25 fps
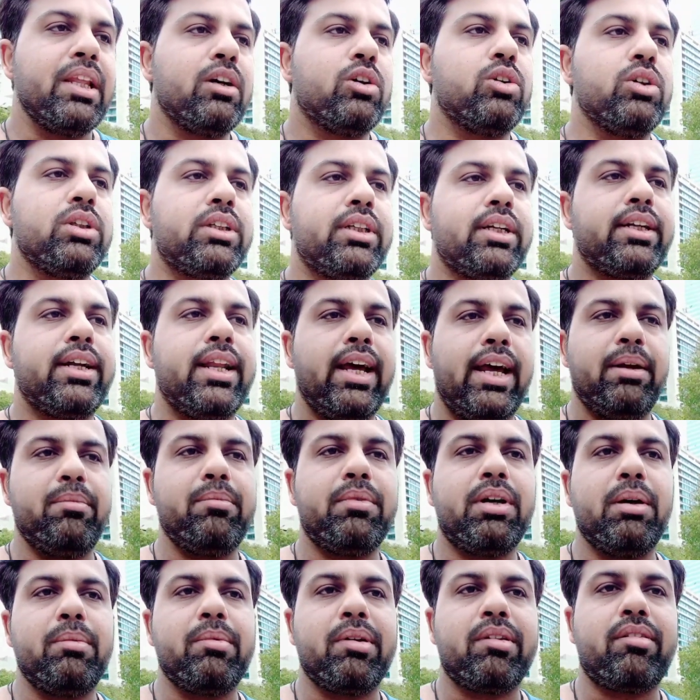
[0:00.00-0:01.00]
कुछ
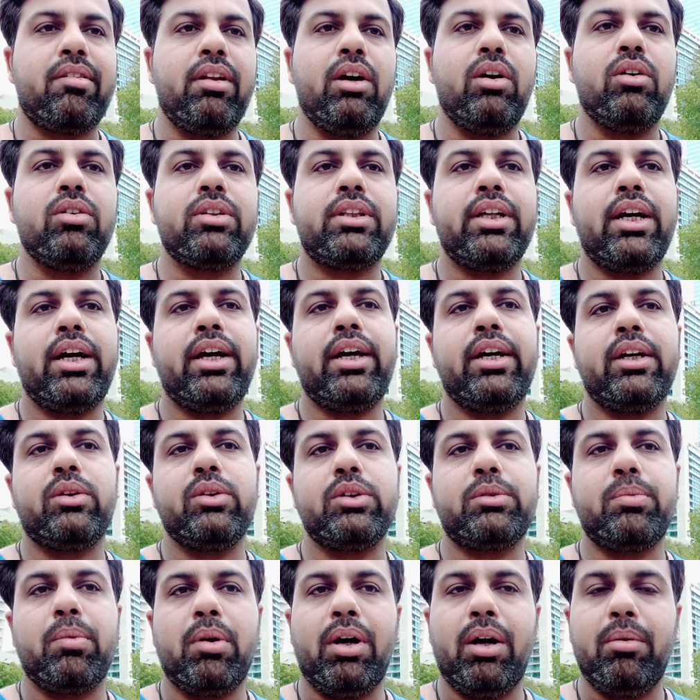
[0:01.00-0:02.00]
टाइम का मसला होता है
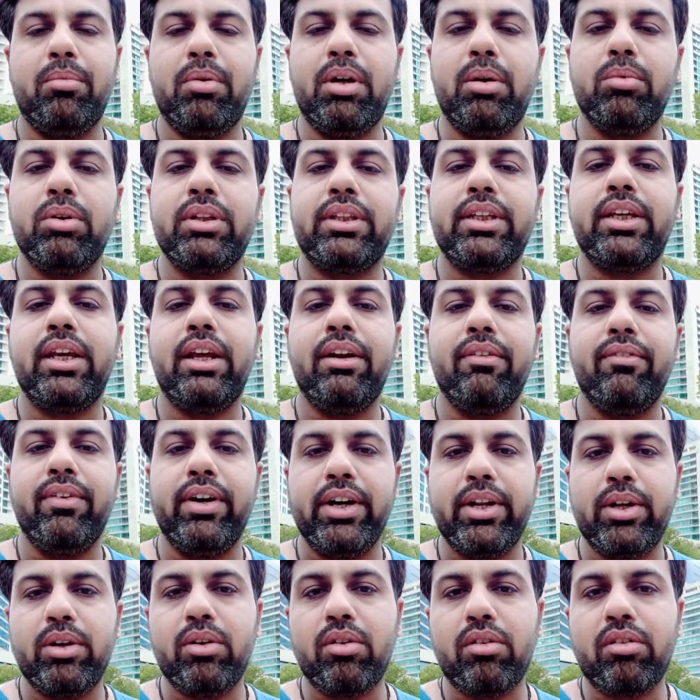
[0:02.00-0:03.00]
कुछ प्रॉब्लम होती है
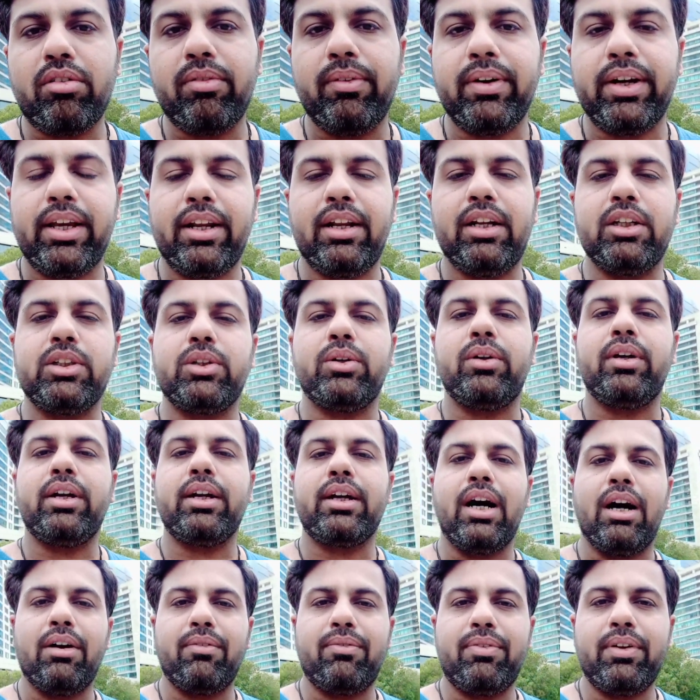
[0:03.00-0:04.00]
वीडियोज़ वगैरह जो है
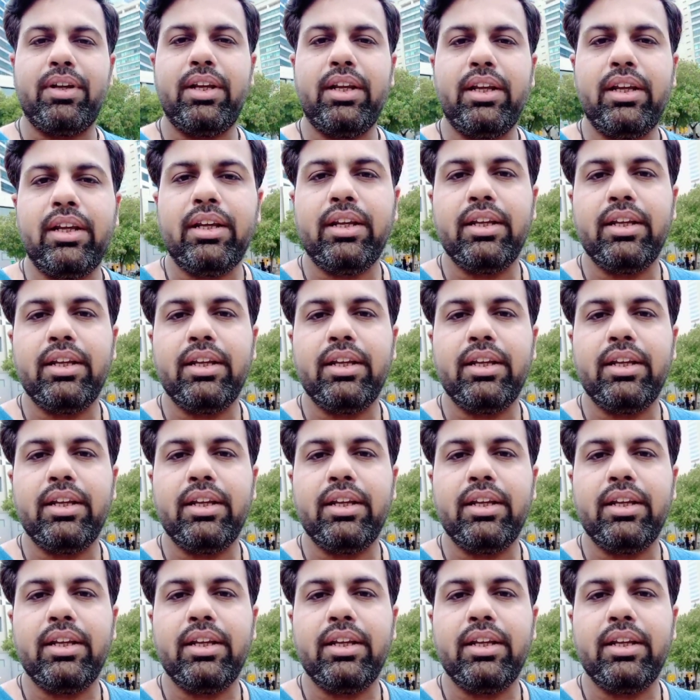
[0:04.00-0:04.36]
काफ़ी